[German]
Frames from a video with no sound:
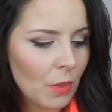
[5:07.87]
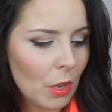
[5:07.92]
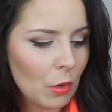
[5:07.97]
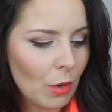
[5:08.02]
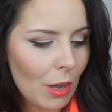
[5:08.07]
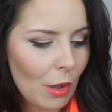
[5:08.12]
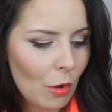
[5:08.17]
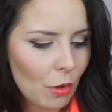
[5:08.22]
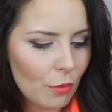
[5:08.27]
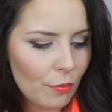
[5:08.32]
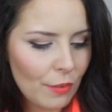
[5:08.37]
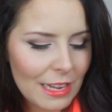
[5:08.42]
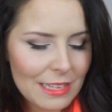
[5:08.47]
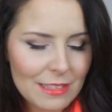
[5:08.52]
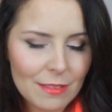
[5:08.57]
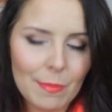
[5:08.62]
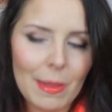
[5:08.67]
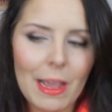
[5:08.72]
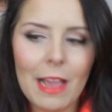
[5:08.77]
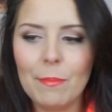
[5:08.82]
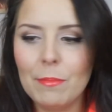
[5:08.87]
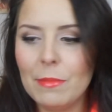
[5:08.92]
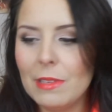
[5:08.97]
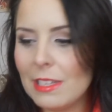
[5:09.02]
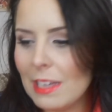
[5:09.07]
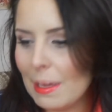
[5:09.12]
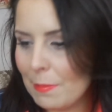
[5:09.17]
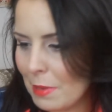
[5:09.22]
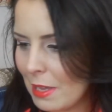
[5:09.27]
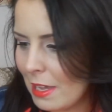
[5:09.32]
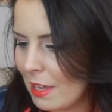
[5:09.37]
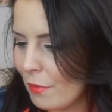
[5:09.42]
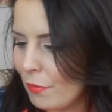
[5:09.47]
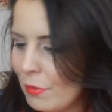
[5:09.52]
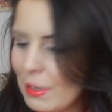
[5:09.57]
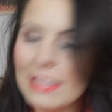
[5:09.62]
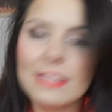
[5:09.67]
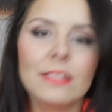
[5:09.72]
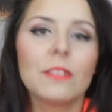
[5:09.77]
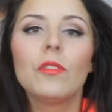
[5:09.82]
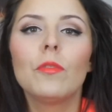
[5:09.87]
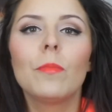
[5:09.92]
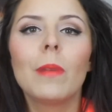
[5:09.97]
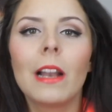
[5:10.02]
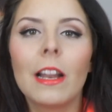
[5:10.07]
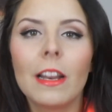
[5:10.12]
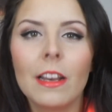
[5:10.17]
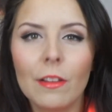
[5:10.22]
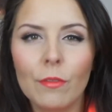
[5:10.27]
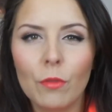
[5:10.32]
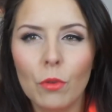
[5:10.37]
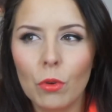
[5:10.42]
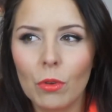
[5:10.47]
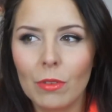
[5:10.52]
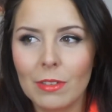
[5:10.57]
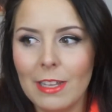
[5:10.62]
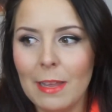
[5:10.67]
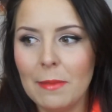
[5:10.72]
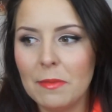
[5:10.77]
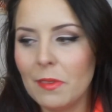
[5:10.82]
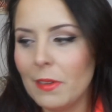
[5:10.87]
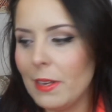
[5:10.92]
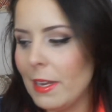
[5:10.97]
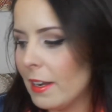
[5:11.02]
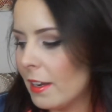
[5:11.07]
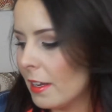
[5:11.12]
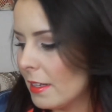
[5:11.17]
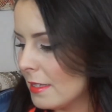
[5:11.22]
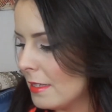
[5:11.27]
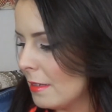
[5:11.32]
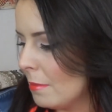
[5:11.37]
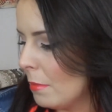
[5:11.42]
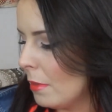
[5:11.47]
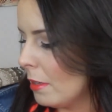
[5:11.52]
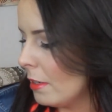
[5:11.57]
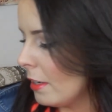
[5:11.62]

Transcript: Und auch, also mir haben, ich habe ja hier Fliesen überall in der Wohnung, selbst wenn die Katze mal